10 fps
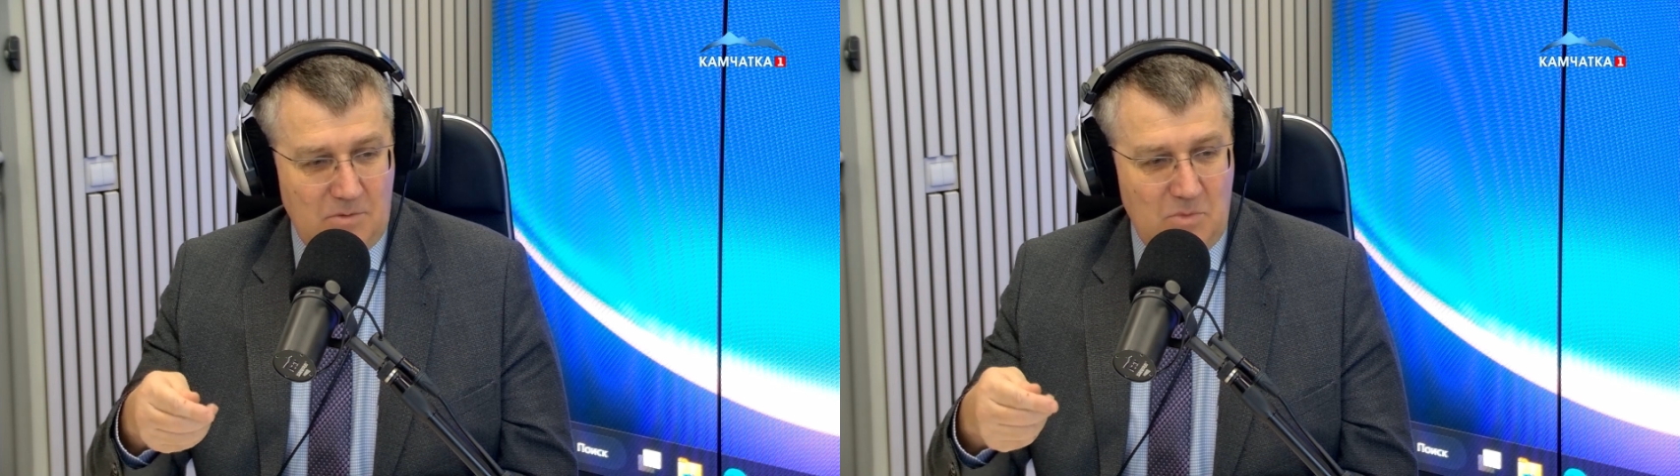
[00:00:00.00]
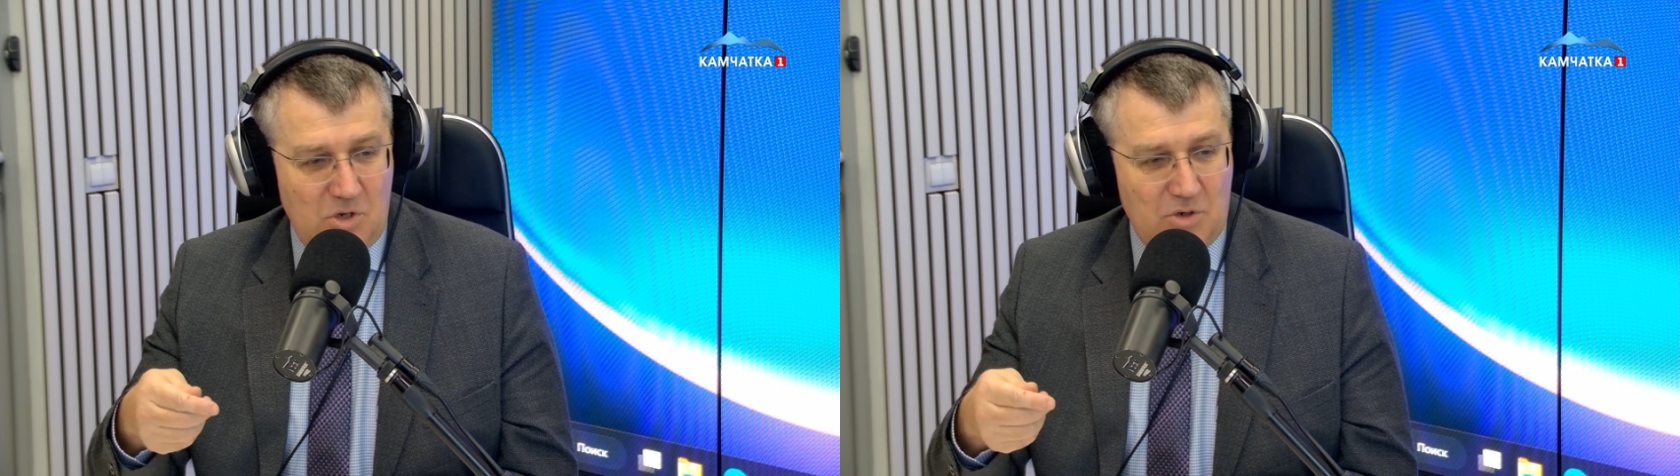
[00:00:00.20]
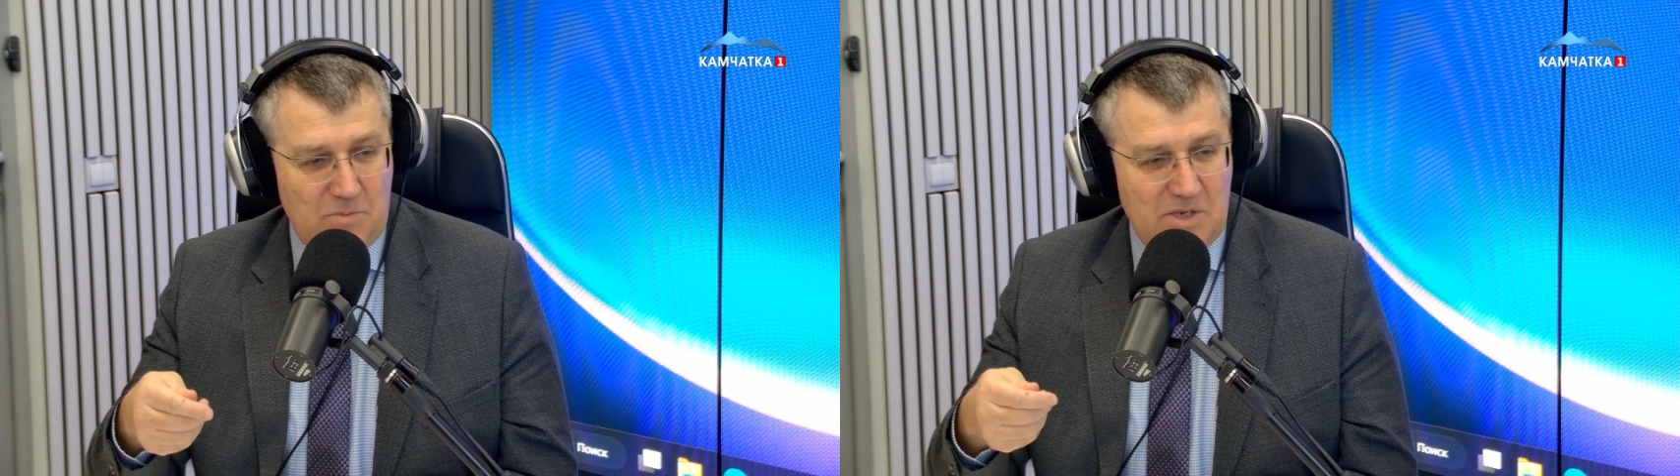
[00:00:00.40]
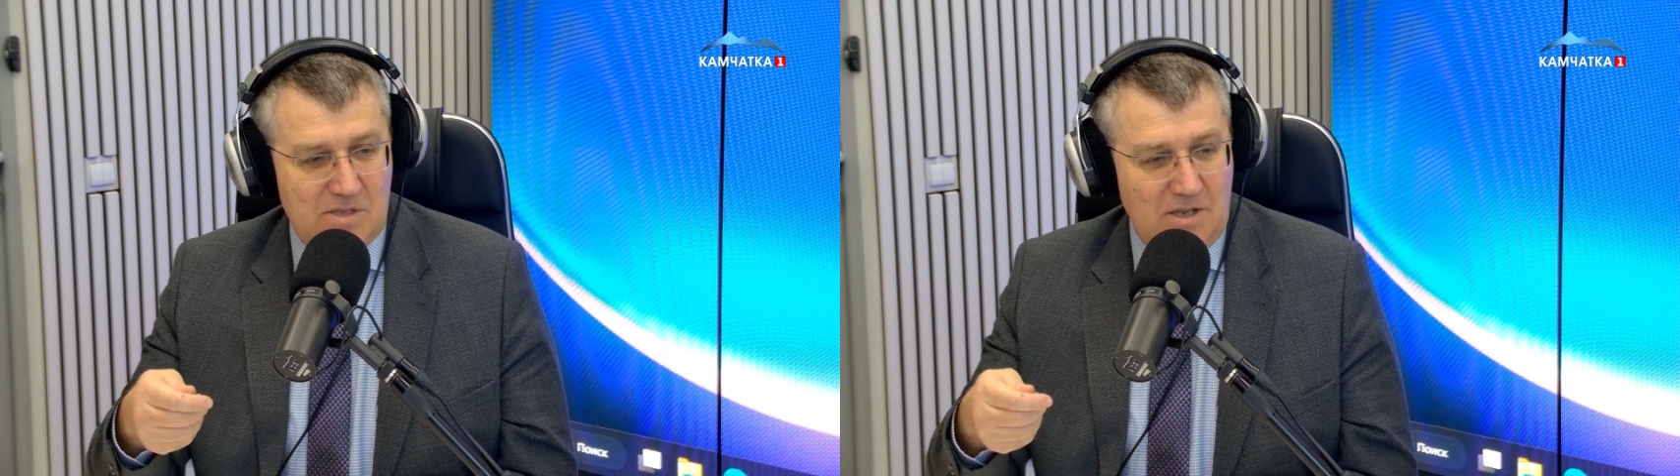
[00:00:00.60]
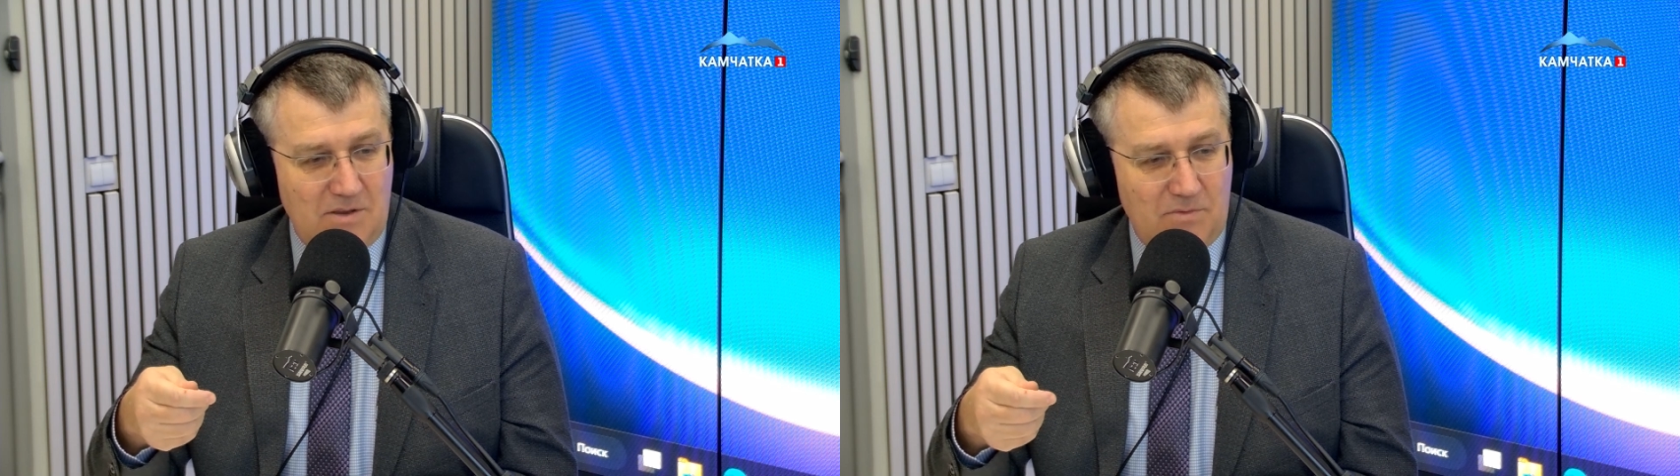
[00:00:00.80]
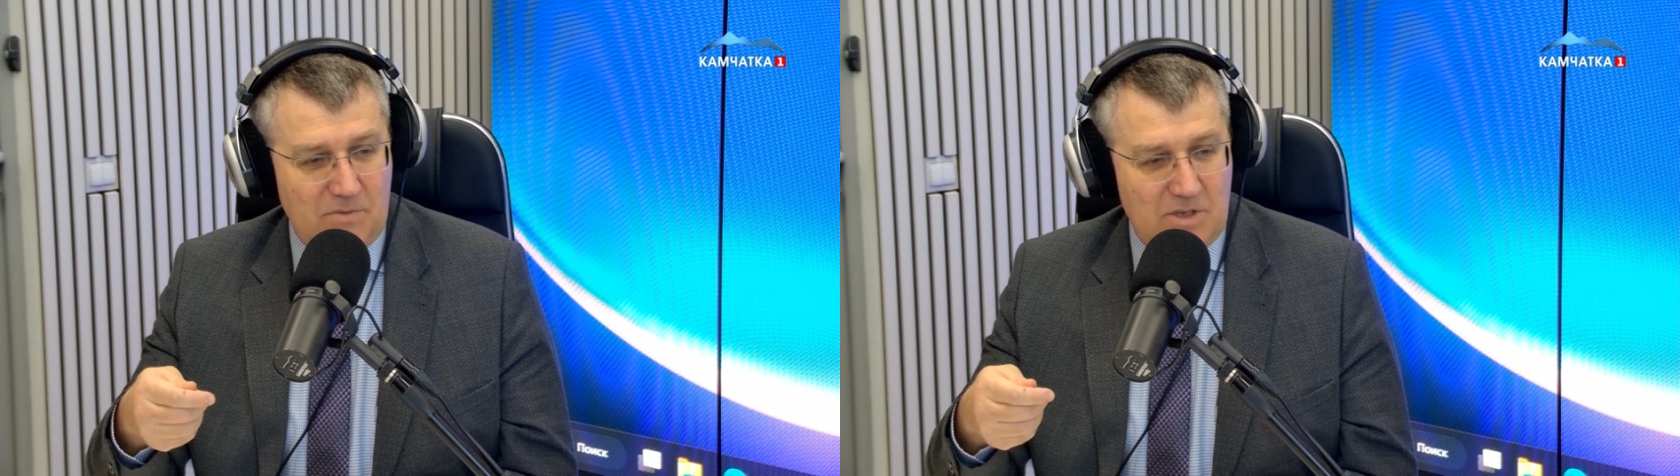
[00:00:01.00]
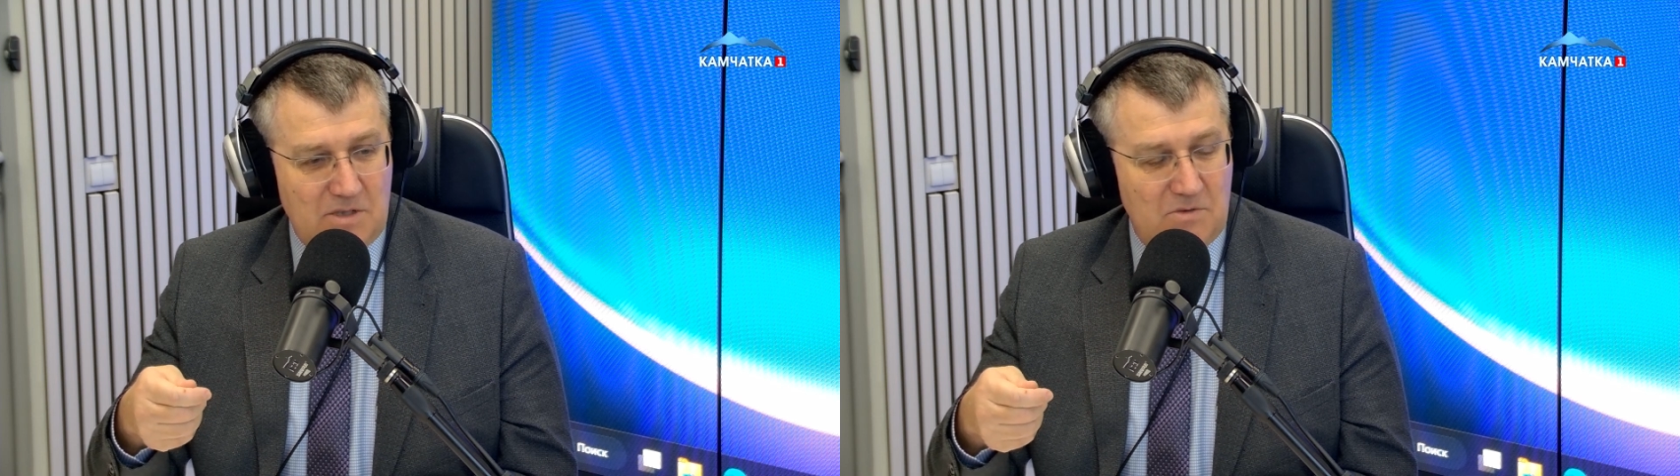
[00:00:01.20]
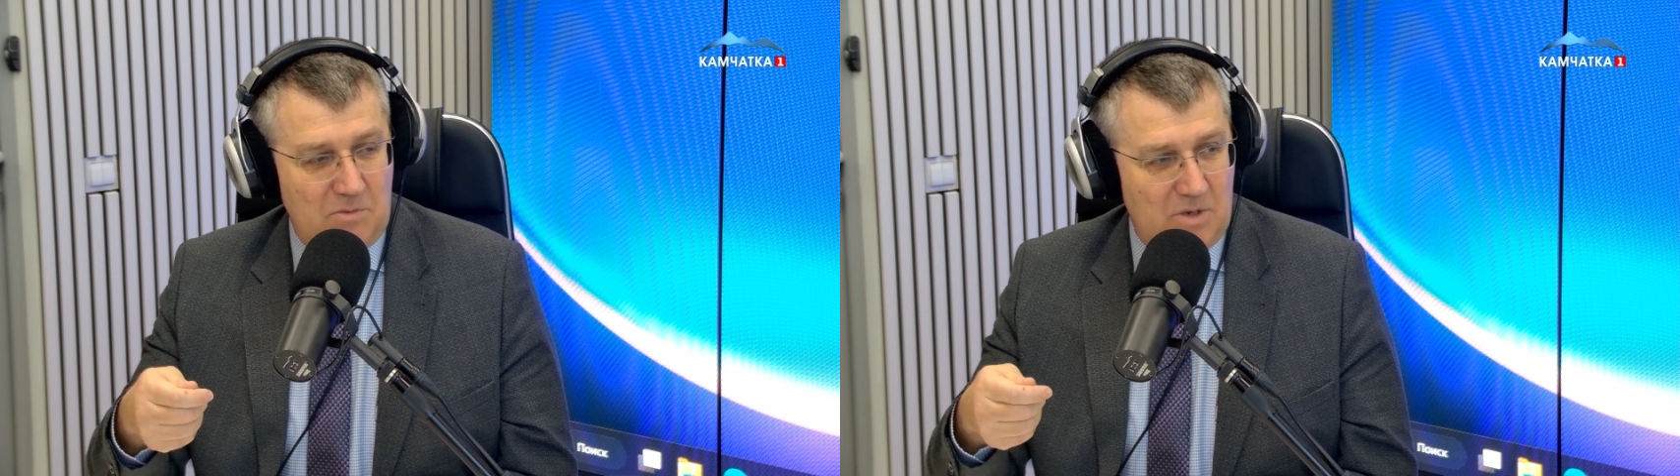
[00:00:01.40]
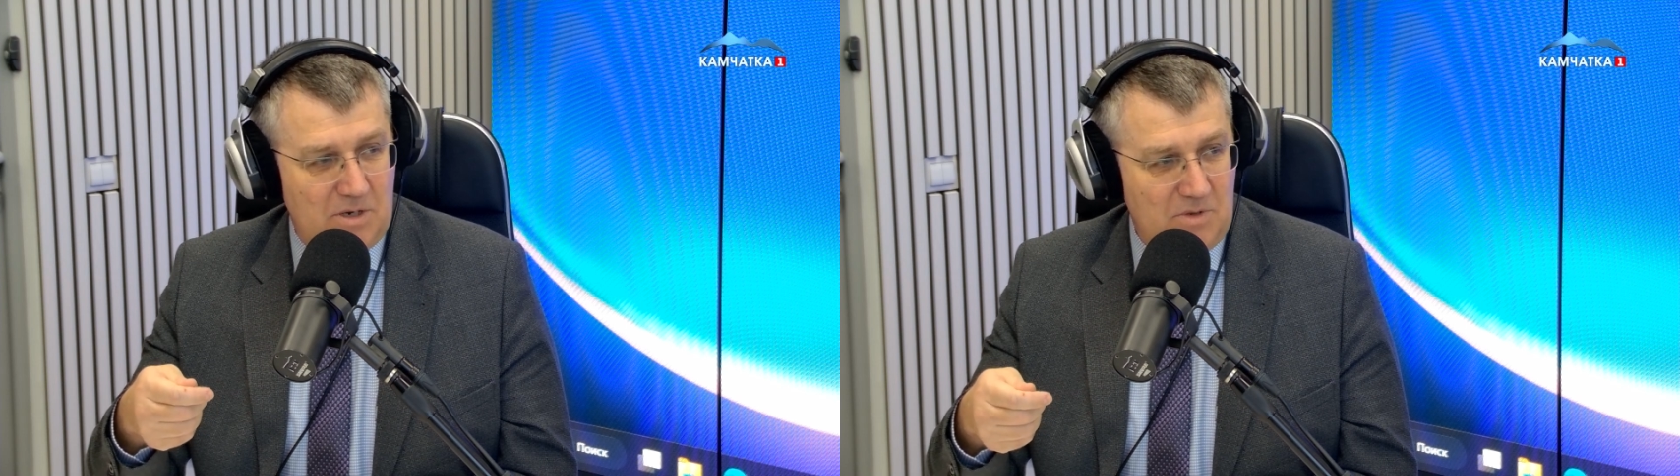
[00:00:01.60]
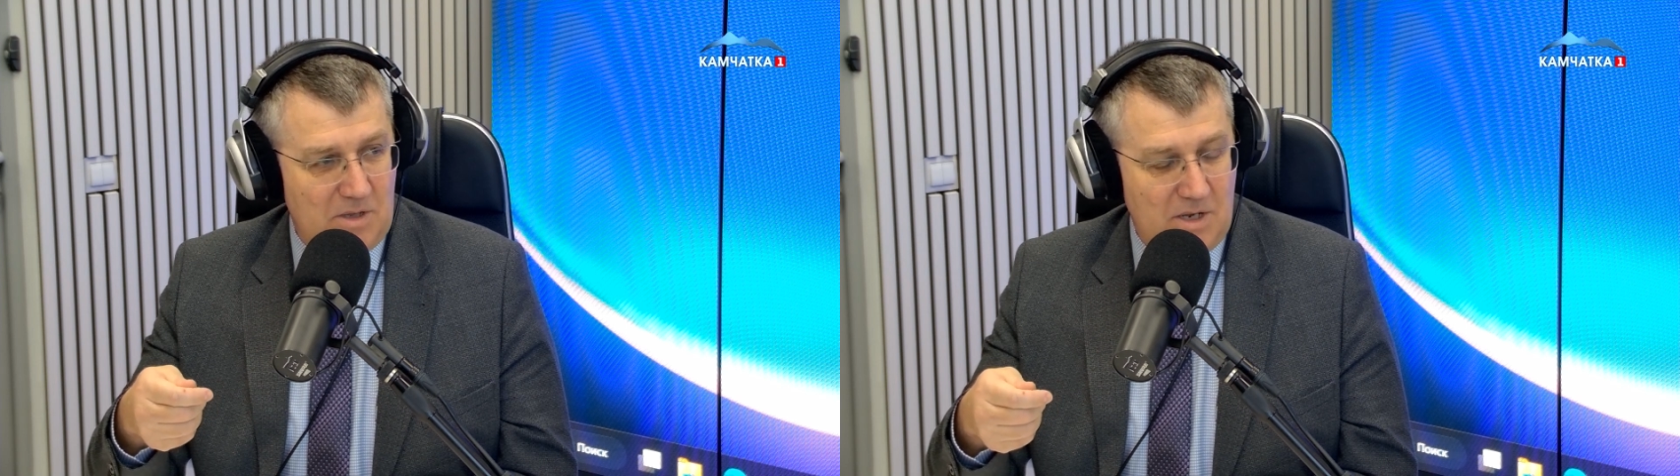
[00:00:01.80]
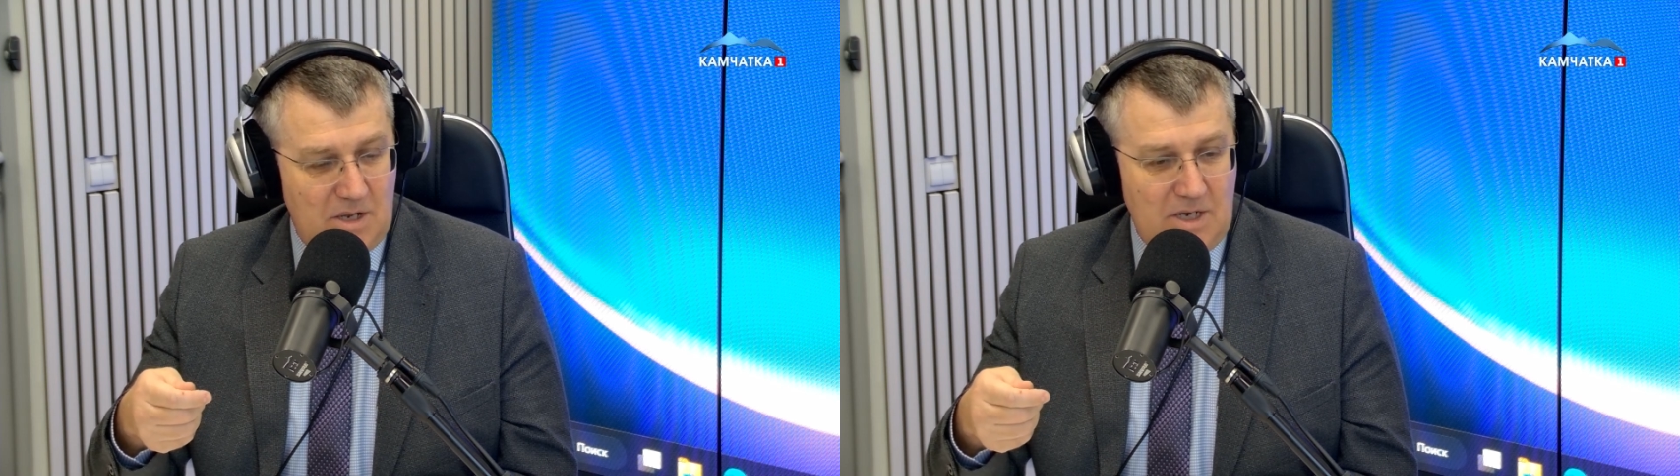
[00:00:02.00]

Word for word: имеющих признаки финансовой пирамиды.